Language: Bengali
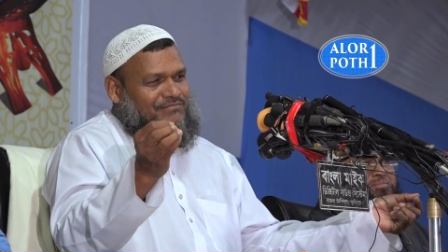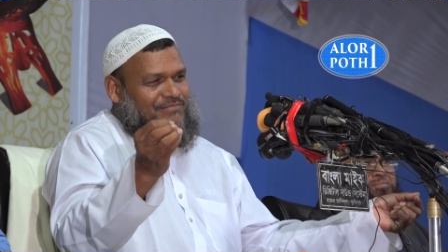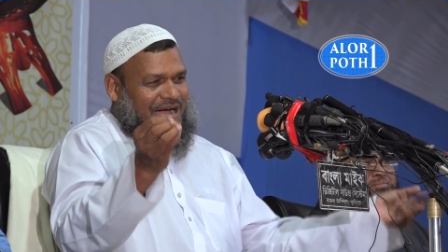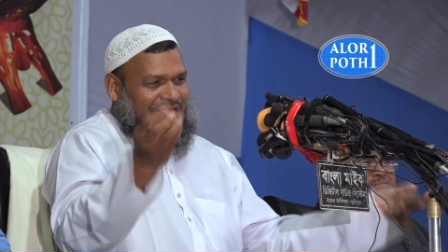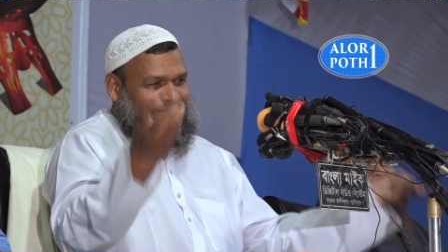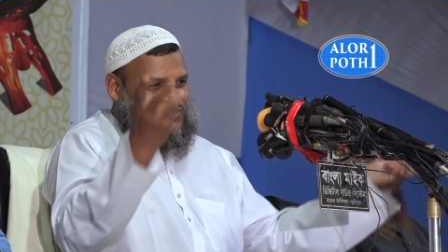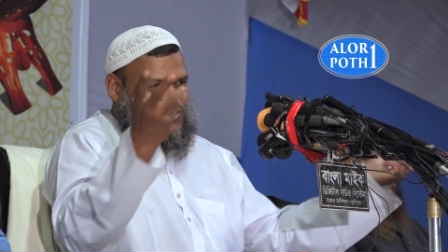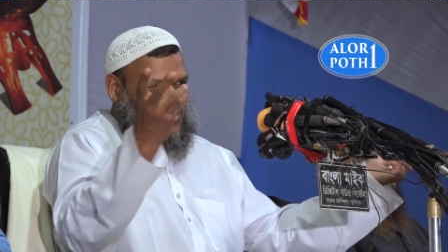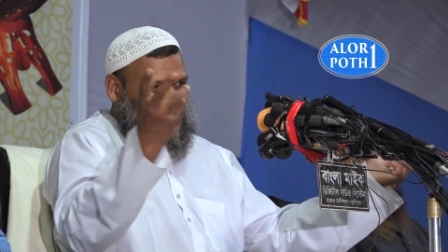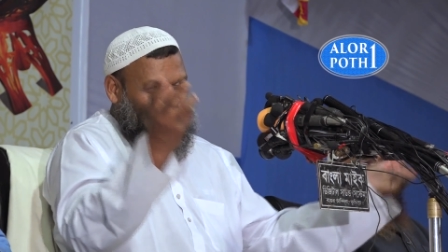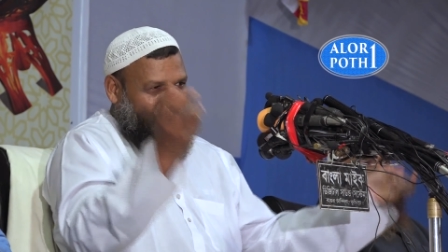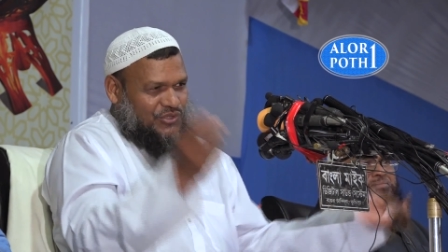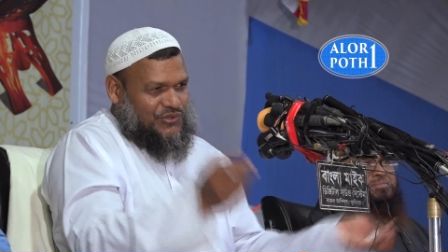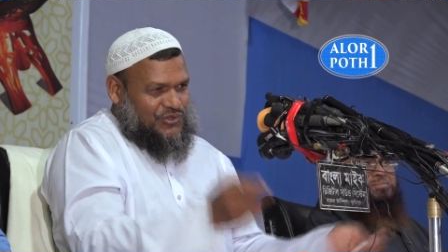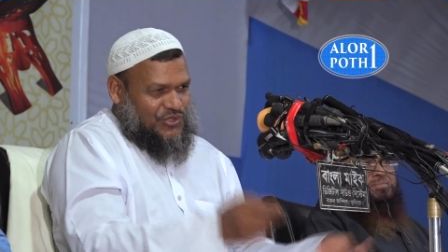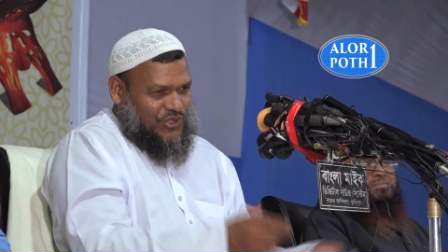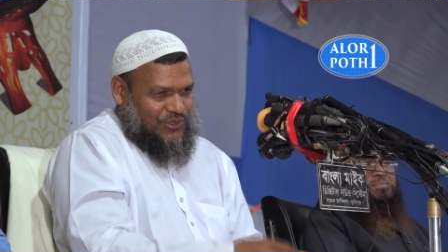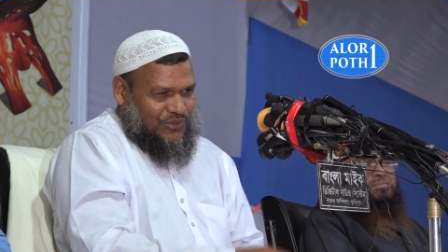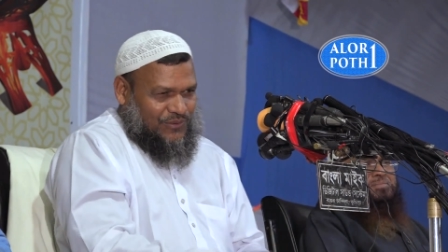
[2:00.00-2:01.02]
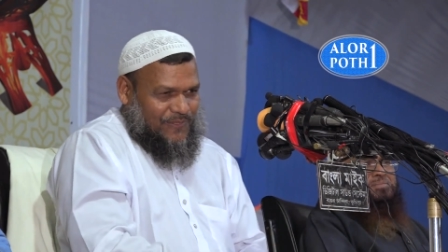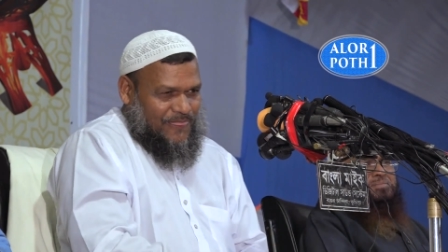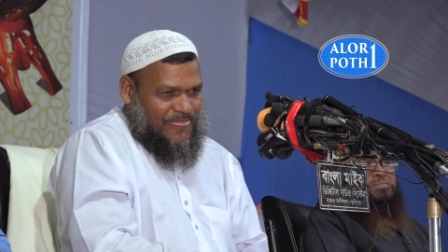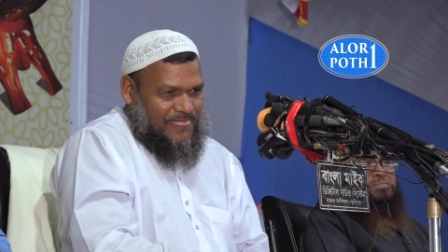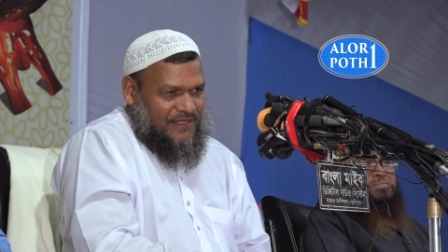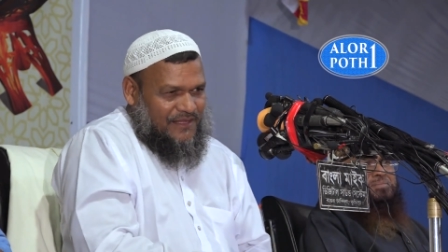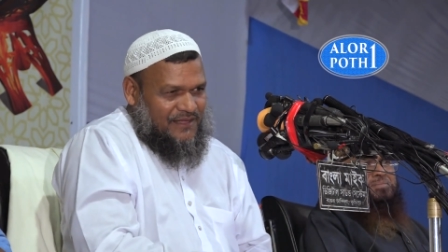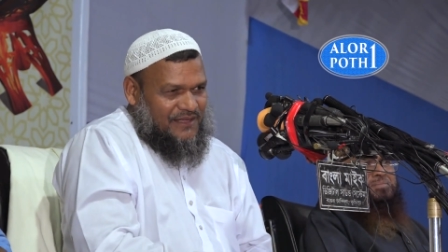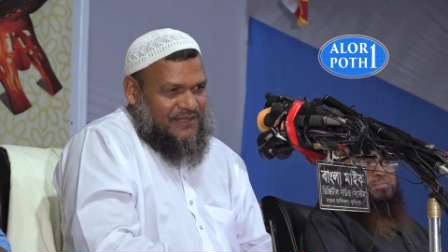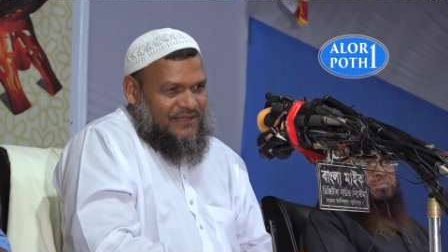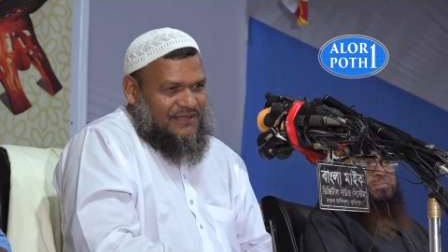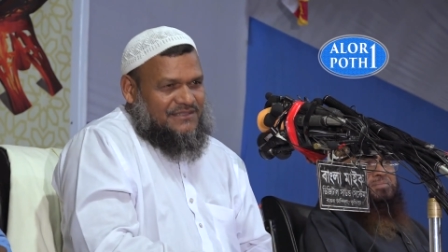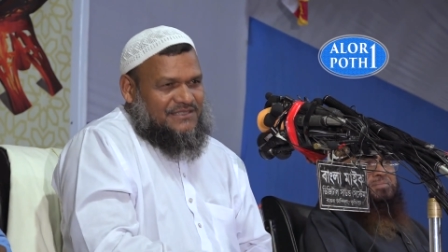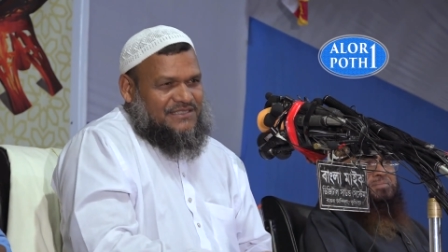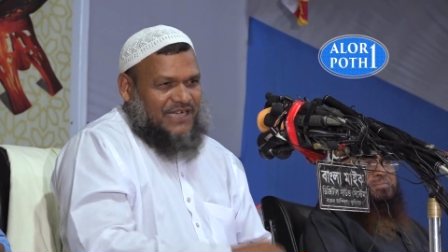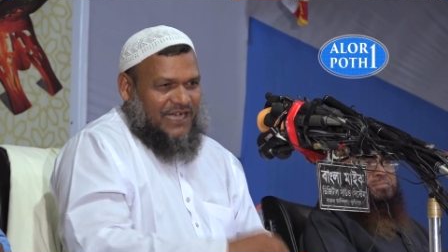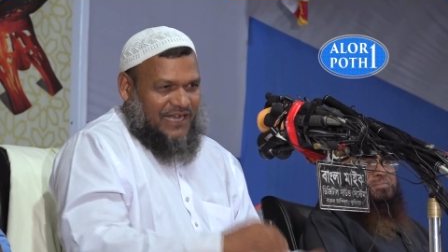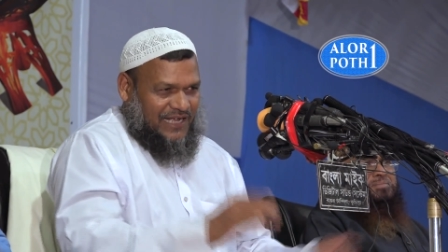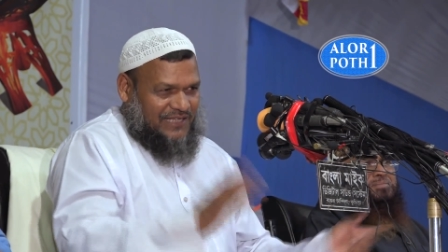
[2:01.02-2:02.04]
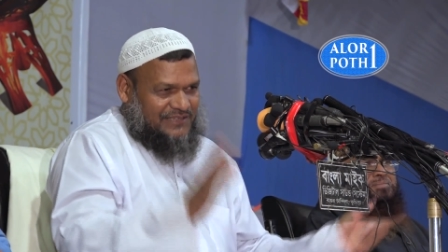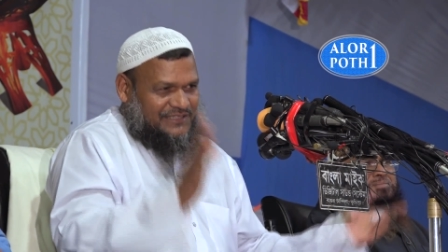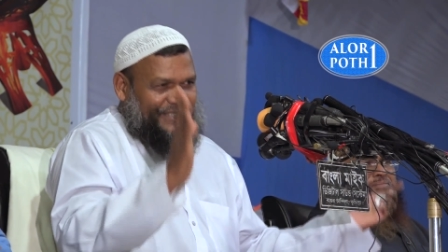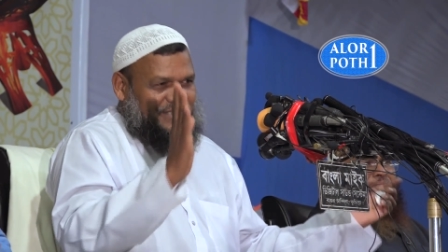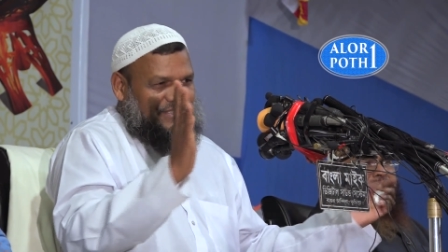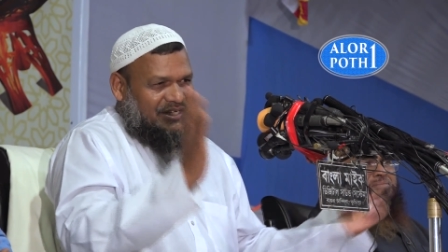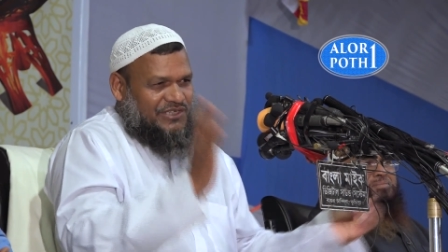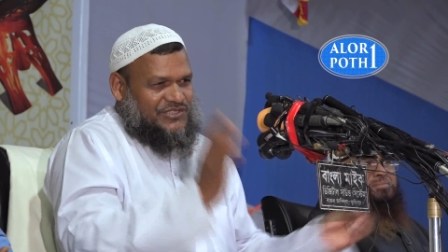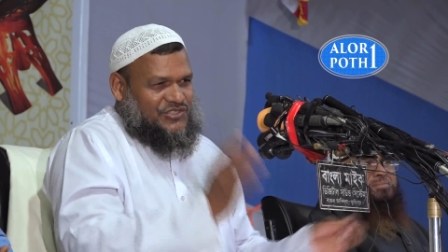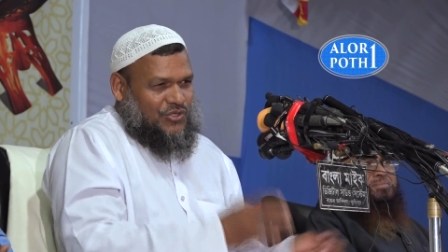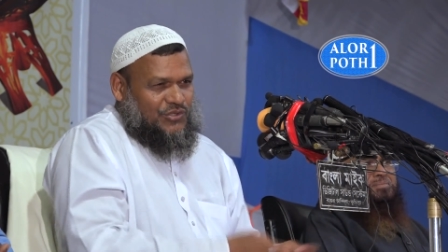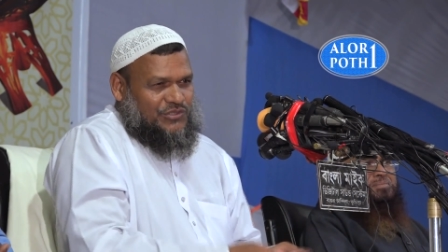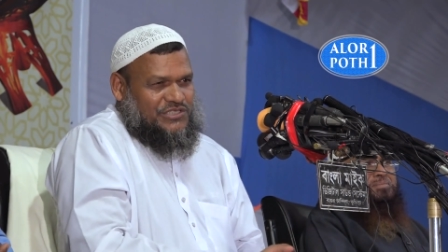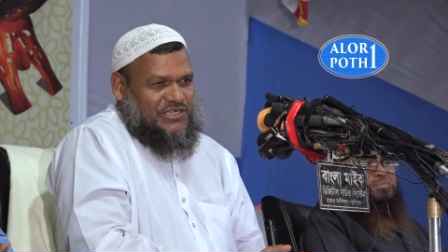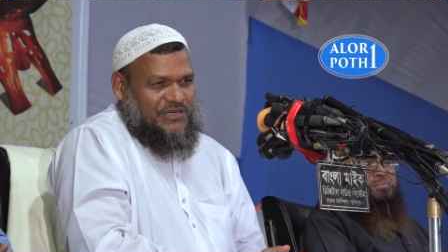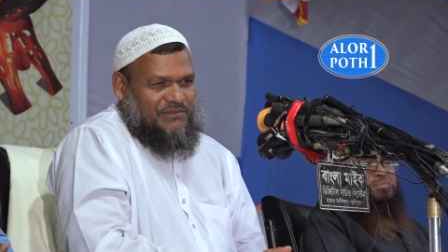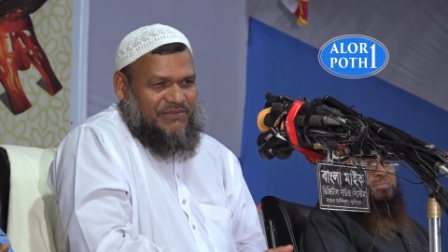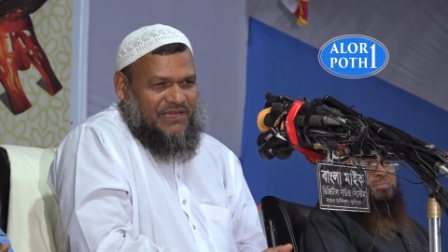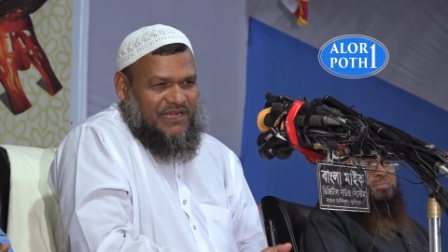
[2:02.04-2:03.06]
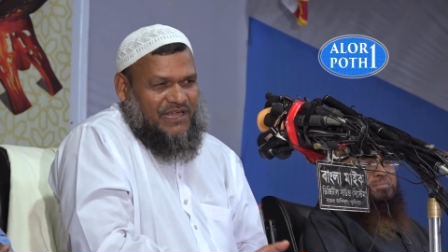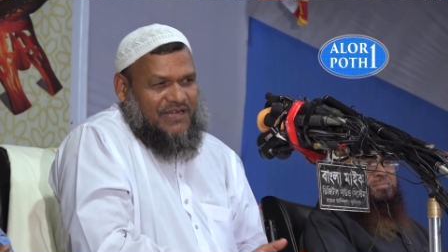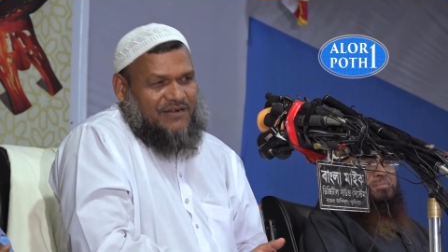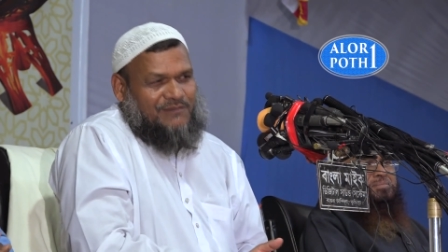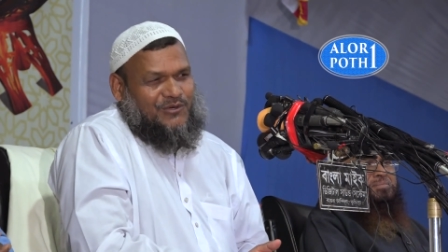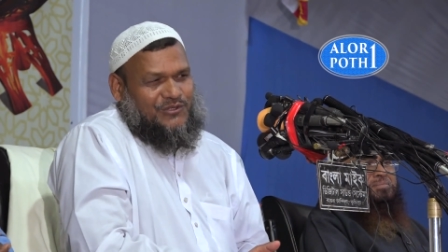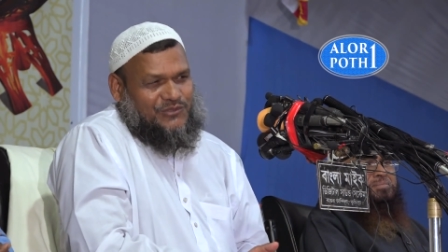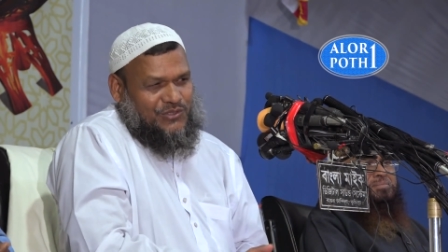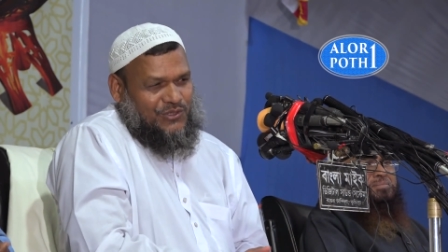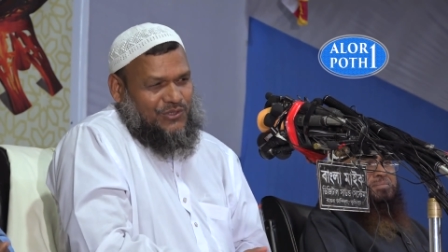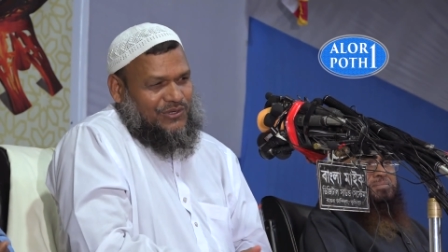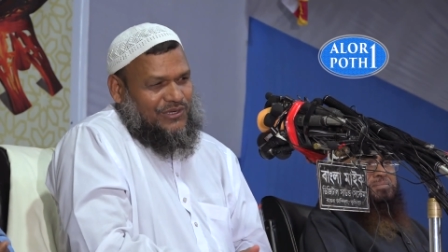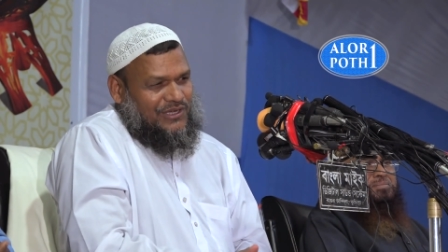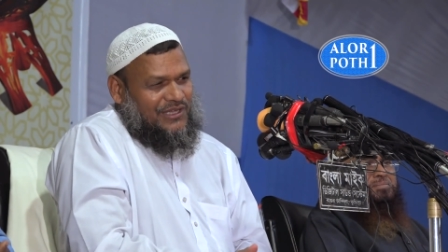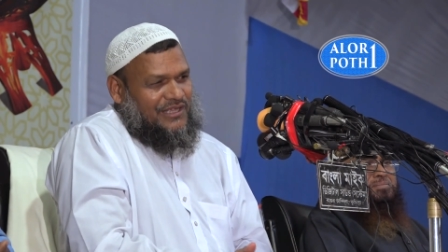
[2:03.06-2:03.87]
বাদ্যযন্ত্র সারাদিন যে চলছে মেলার মতো